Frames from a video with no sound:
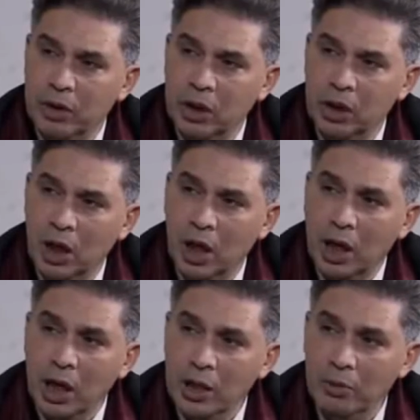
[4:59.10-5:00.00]
في
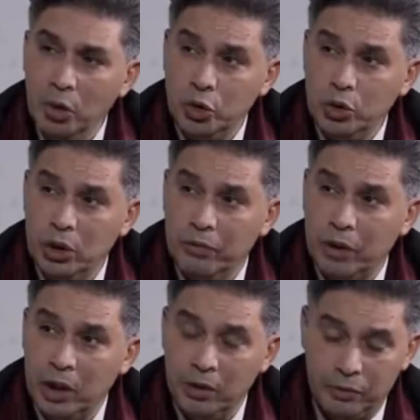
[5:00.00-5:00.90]
اغاني موجوده
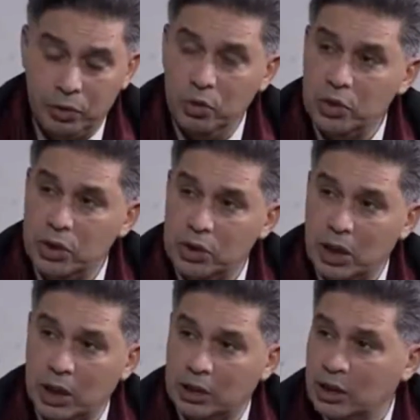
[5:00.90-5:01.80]
في الريف التونسي
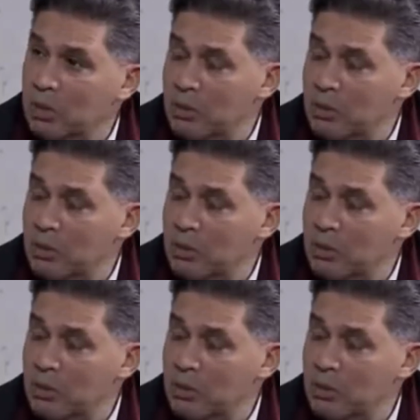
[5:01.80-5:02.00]
تزرعت